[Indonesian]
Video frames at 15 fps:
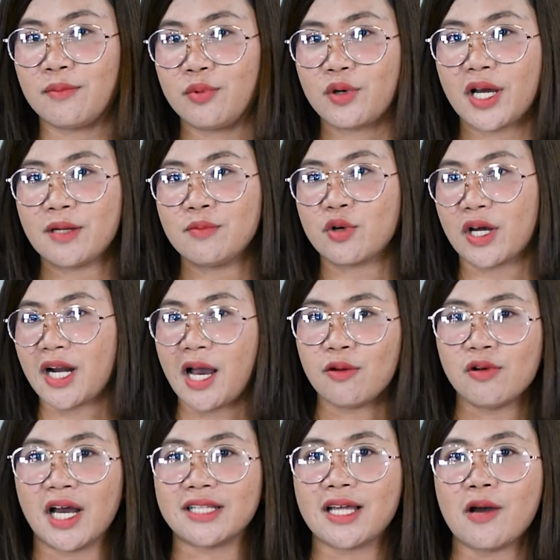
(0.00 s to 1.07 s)
Bukan, bukan,
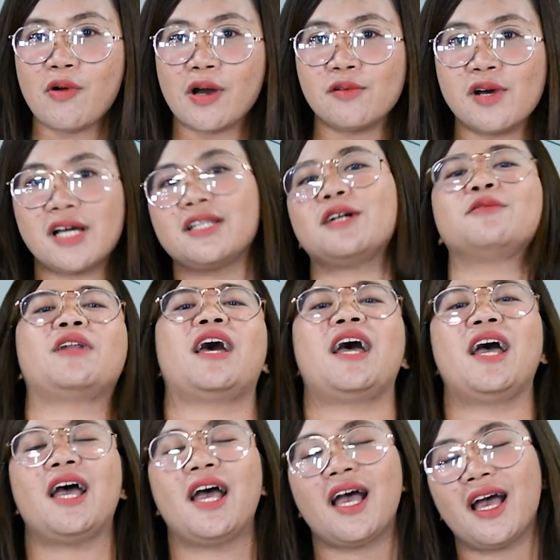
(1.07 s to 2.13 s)
aku nggak tahu, aku nggak tahu.
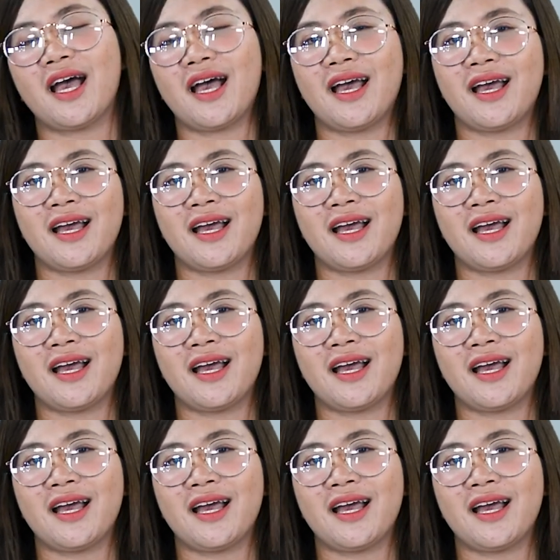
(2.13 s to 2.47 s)
Nah,